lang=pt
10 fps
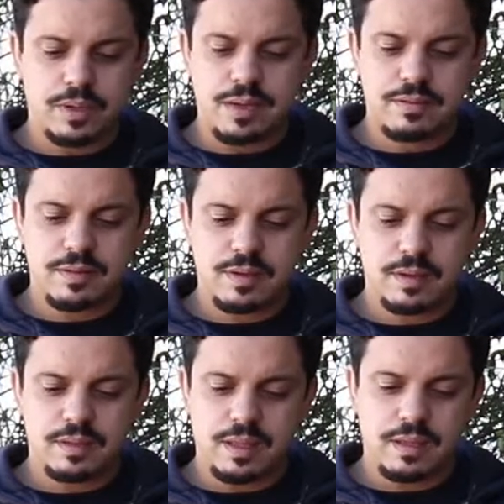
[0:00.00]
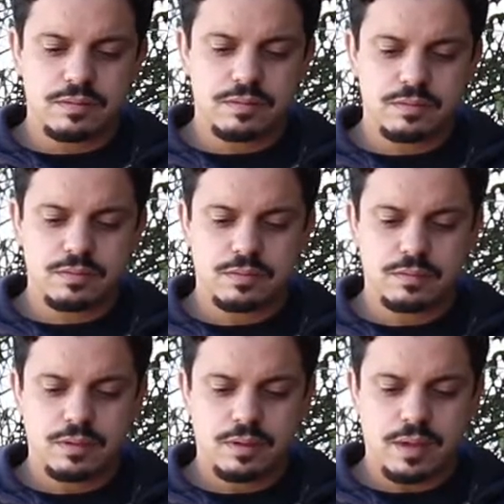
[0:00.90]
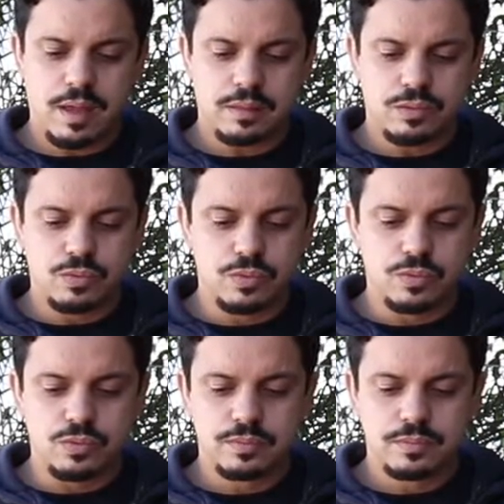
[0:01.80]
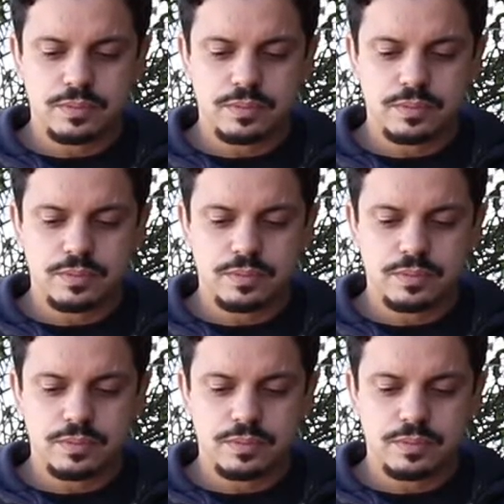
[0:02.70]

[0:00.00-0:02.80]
o que é ser intenso. É tudo.